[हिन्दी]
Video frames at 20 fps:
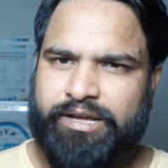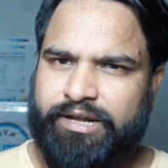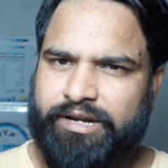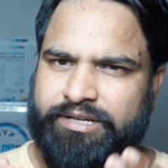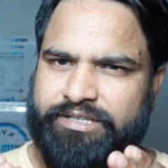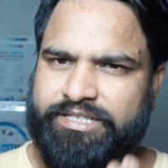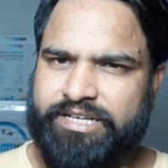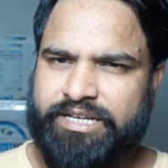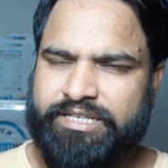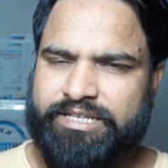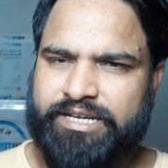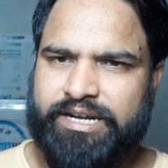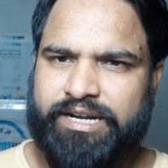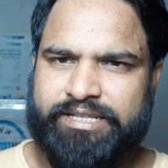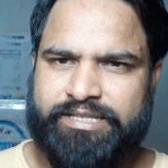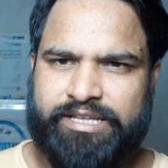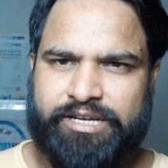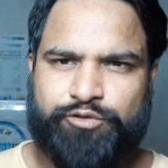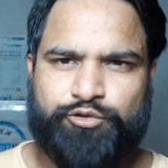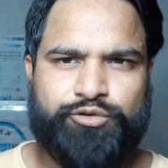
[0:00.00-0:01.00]
रिचार्ज
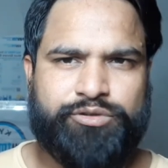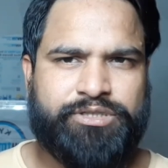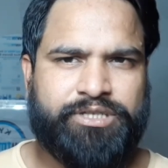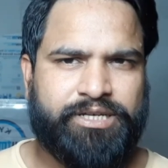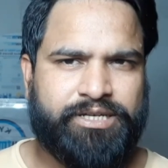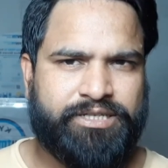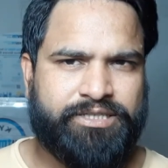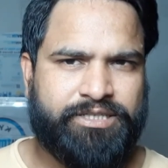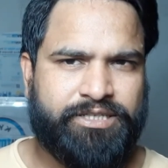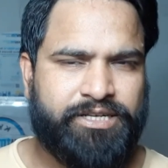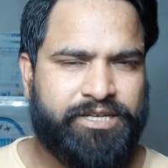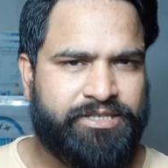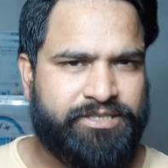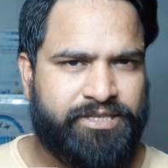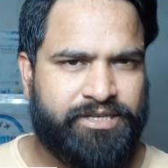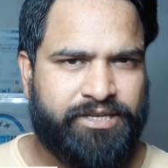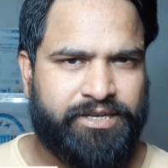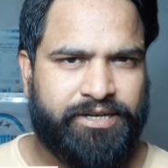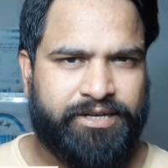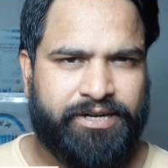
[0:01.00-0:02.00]
कराते हैं खुद से किसी
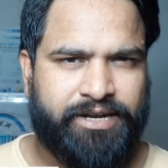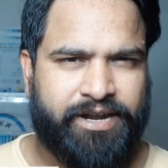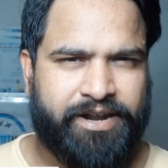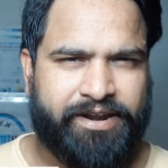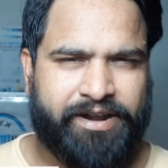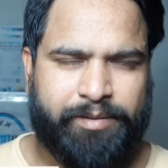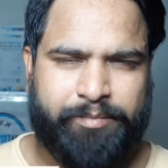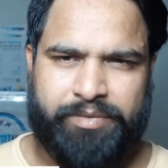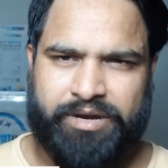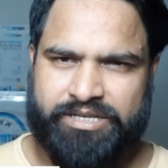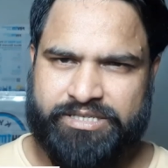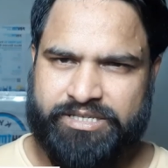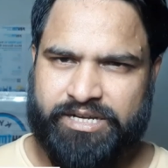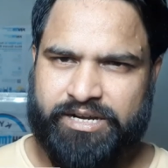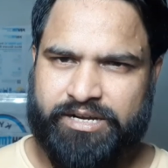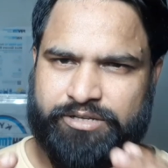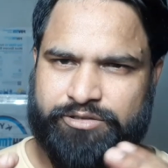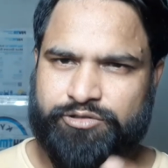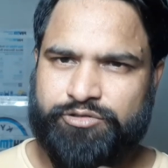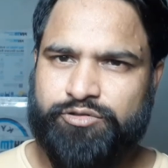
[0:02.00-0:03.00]
नज़दीकी रिटेलर के पास
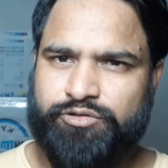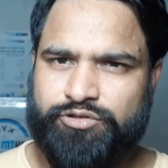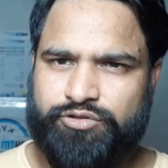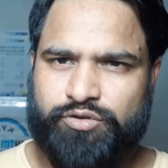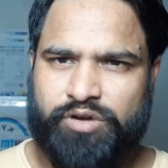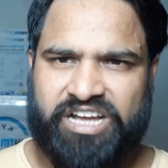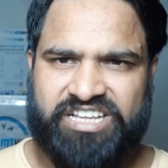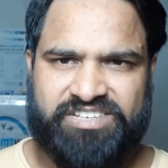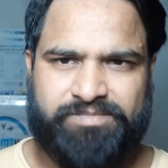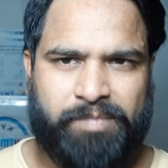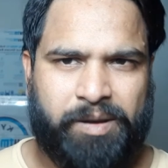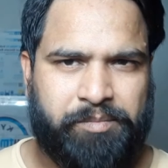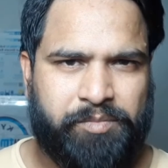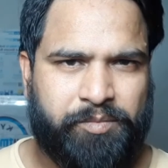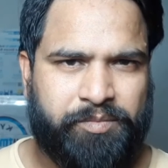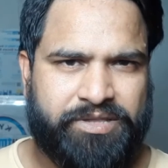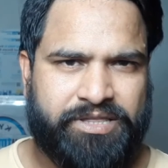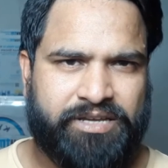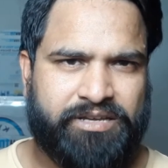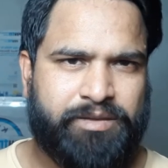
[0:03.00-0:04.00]
जाकर तो दोस्तों आज हम आपको
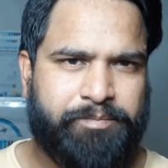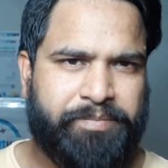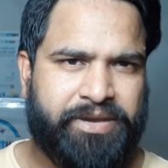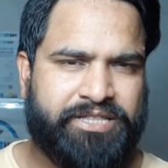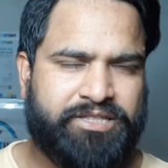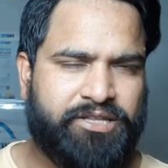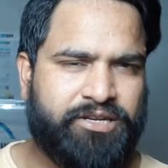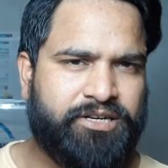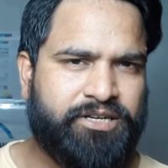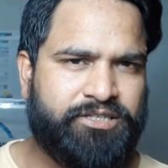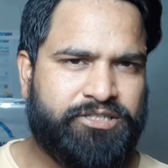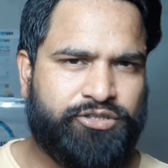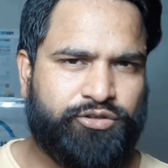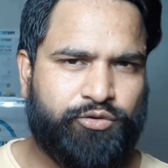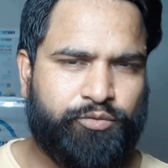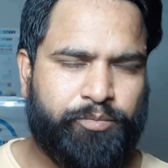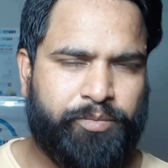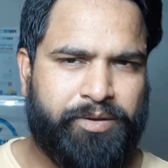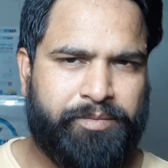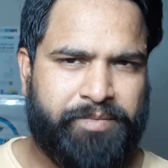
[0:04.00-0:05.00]
बताएंगे पैंतालीस
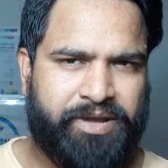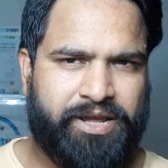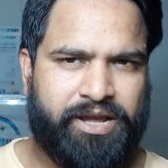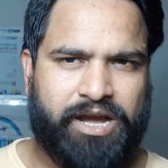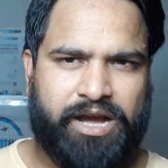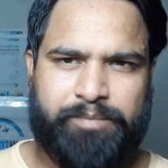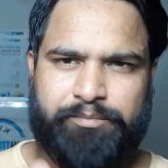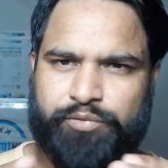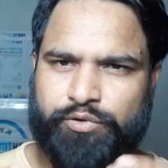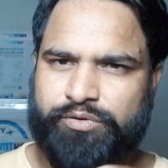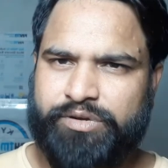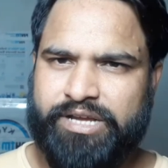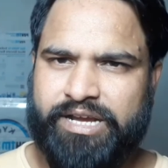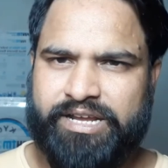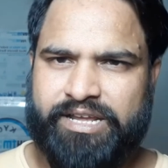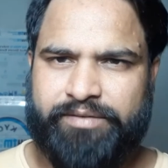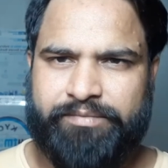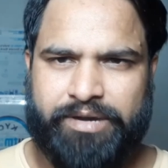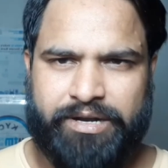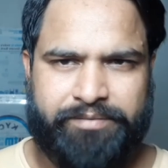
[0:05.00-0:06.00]
रुपये में आपको क्या
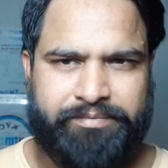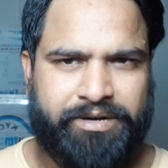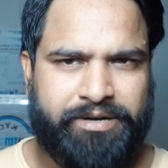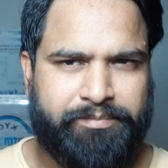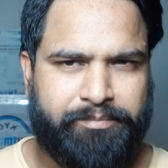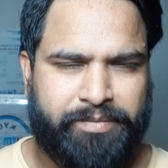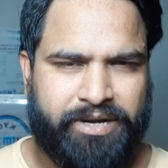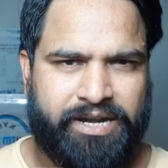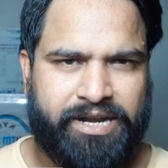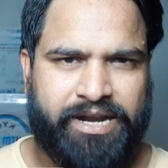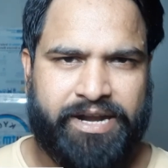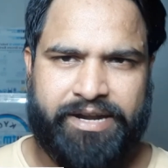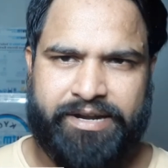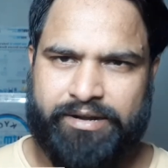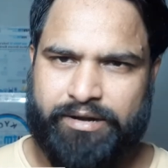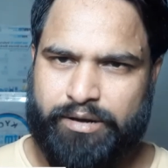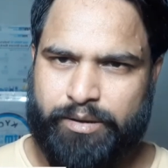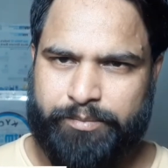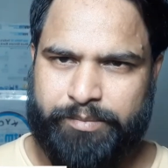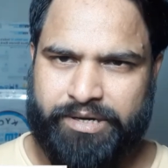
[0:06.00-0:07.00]
क्या बेनिफिट मिले
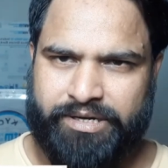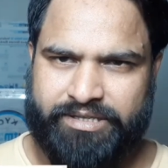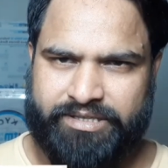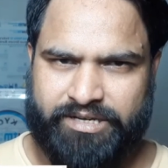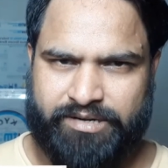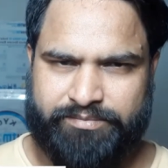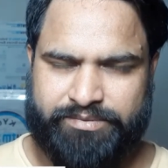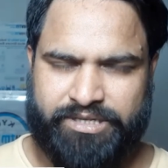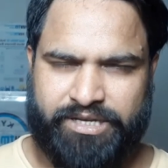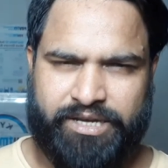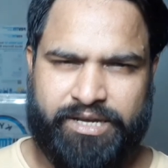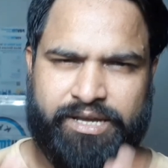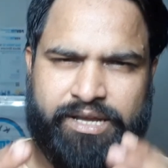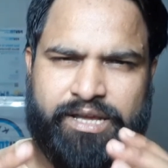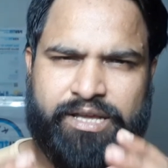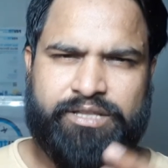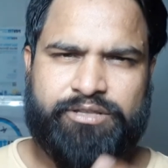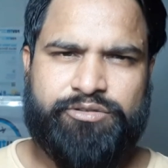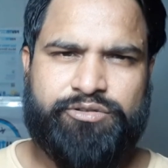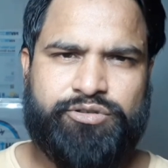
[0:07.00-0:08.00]
एयरटेल कंपनी की तरफ से
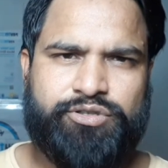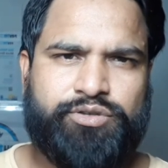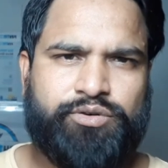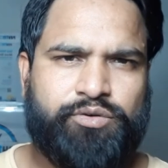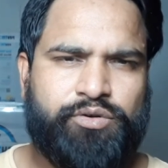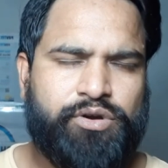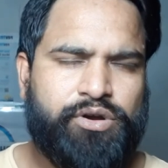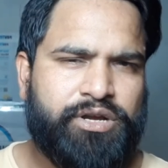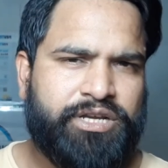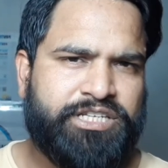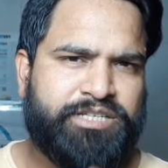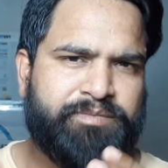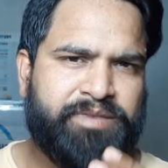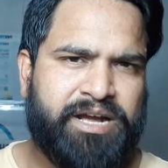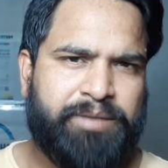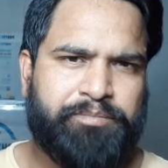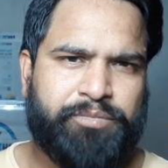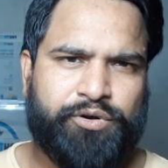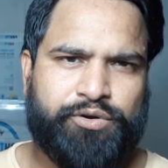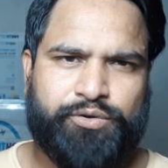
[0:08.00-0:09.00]
तो दोस्तों इसमें
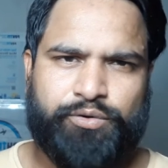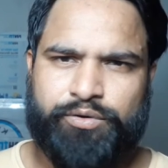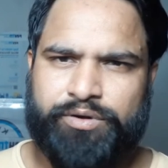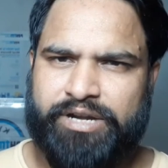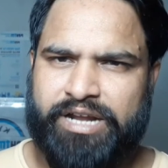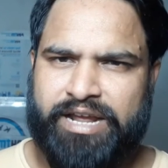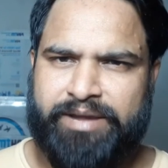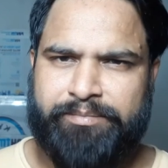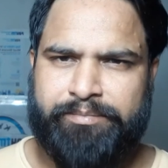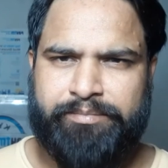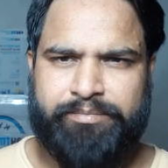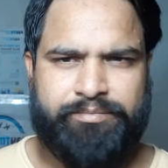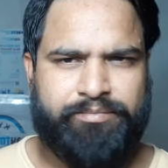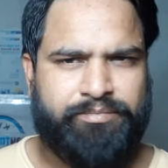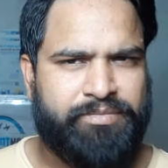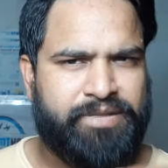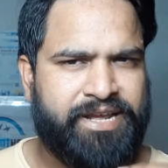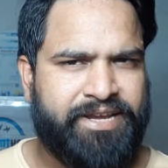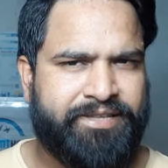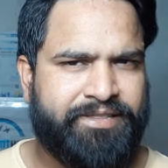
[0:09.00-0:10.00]
आपको टॉक टाइम
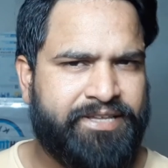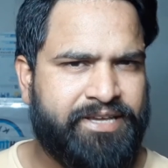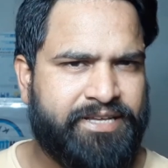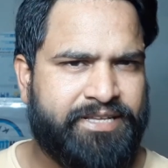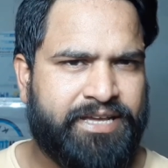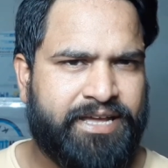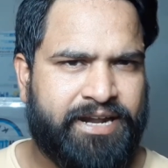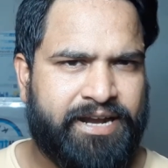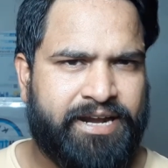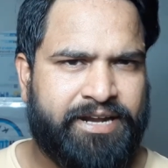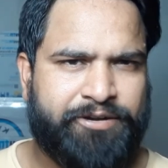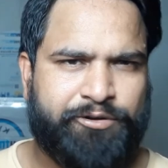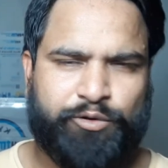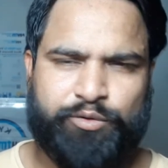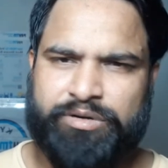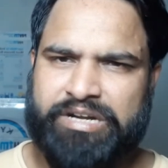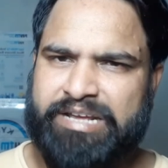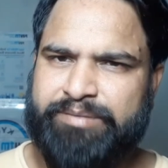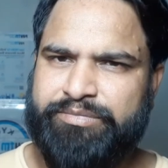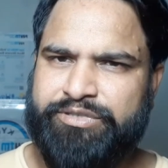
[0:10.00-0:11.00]
नहीं दिया जा रहा है टॉक
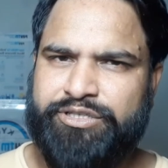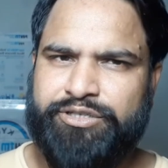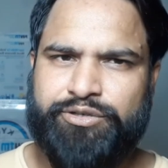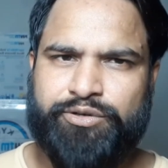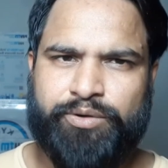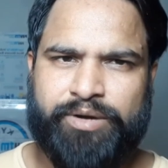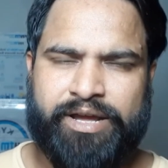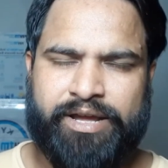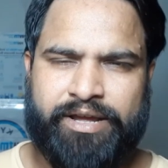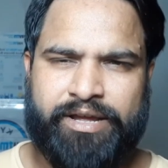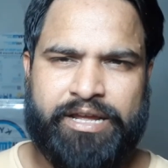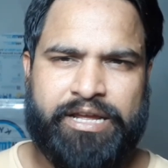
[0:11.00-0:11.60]
टाइम जीरो है